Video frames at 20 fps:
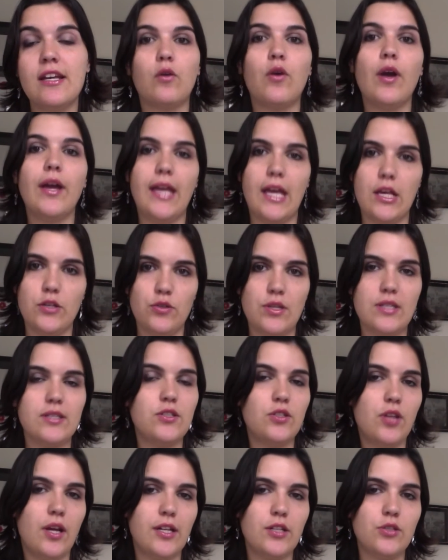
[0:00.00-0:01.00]
conheço as
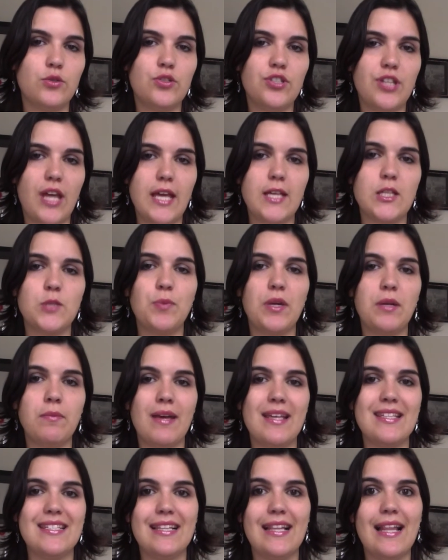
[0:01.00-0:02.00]
histórias do Shakespeare,
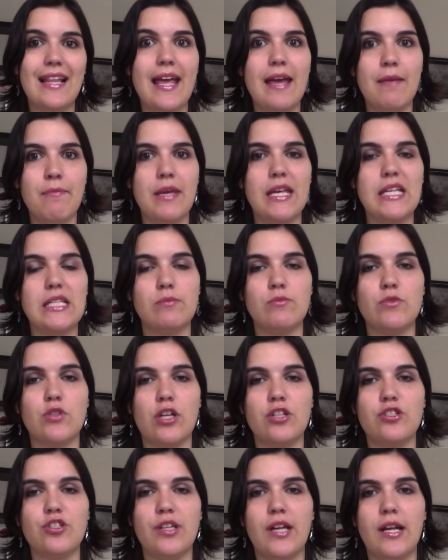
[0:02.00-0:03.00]
mas ler mesmo só
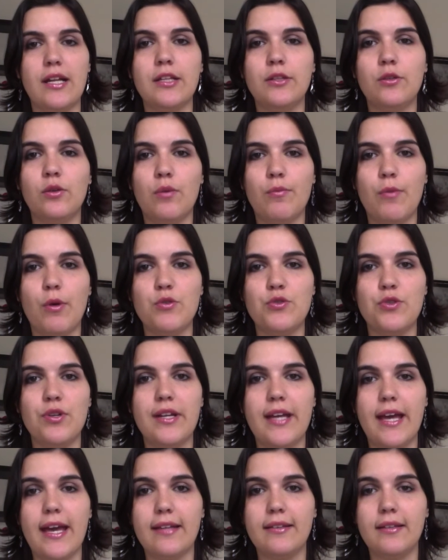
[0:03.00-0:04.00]
tinha lido Romeu e
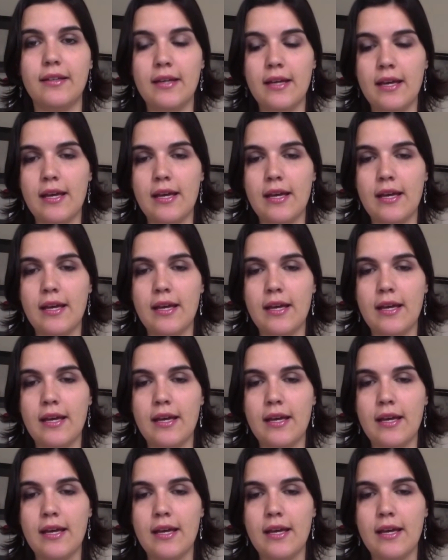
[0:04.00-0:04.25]
Julieta,